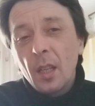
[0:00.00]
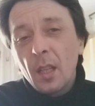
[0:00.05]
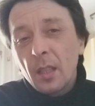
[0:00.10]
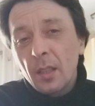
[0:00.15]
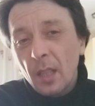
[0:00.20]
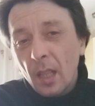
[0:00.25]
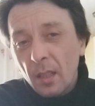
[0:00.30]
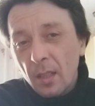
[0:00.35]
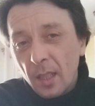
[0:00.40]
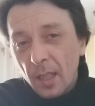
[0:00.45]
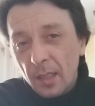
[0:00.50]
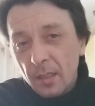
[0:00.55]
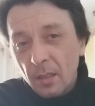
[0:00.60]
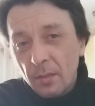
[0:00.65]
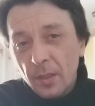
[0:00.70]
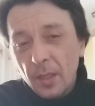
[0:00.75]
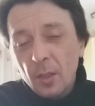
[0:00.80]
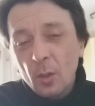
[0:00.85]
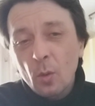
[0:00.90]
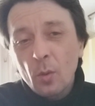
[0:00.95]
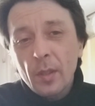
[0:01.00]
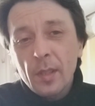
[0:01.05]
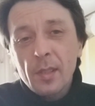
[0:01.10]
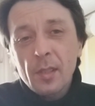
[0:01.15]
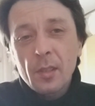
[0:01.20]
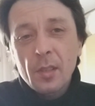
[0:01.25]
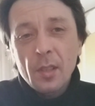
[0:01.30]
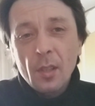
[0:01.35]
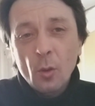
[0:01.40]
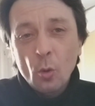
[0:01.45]
Нога двинулась,
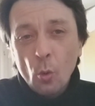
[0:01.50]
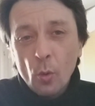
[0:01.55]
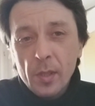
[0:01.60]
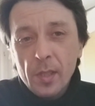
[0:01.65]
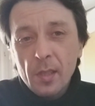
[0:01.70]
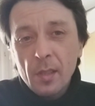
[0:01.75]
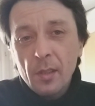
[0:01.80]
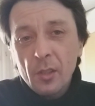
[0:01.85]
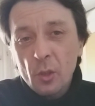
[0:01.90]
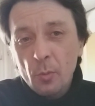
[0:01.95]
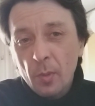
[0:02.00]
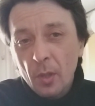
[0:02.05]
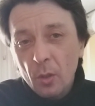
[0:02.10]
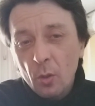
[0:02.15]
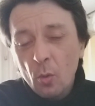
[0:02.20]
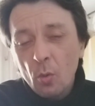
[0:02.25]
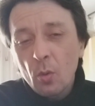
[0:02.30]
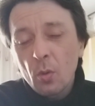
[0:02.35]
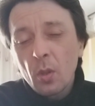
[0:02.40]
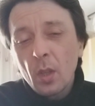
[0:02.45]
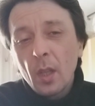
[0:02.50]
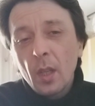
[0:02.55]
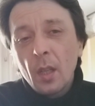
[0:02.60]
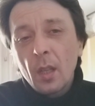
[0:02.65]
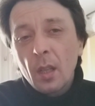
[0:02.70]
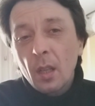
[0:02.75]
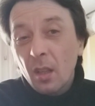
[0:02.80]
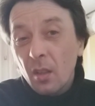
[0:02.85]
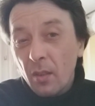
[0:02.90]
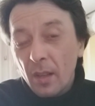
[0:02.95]
нос шмырнул,
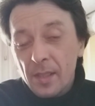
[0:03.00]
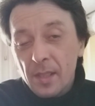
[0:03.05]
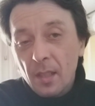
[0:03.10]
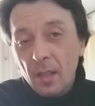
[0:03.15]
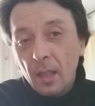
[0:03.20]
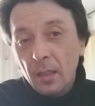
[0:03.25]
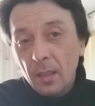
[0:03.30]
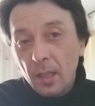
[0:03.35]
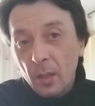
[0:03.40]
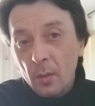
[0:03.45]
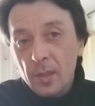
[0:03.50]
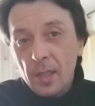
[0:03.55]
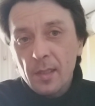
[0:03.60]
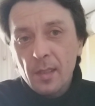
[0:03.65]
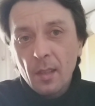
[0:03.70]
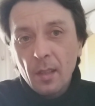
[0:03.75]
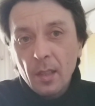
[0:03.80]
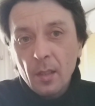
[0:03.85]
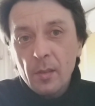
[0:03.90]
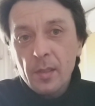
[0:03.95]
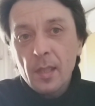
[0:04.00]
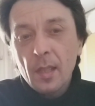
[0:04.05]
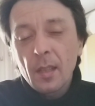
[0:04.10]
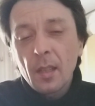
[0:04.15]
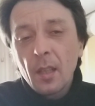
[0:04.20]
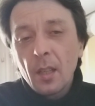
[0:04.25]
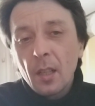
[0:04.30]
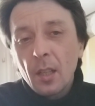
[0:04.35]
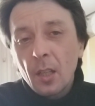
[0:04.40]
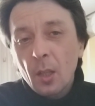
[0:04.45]
глазик открылся-закрылся,
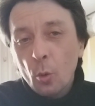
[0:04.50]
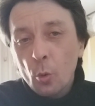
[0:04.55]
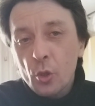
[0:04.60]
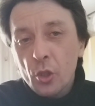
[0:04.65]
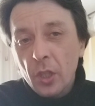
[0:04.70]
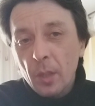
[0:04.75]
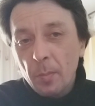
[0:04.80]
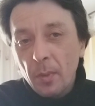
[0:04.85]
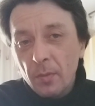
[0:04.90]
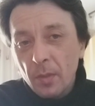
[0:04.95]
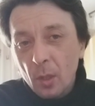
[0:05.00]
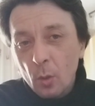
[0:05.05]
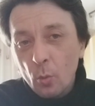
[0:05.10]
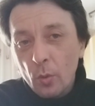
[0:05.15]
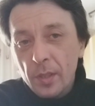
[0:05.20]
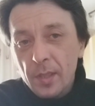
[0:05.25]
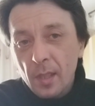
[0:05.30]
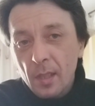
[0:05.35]
ручки повернулись,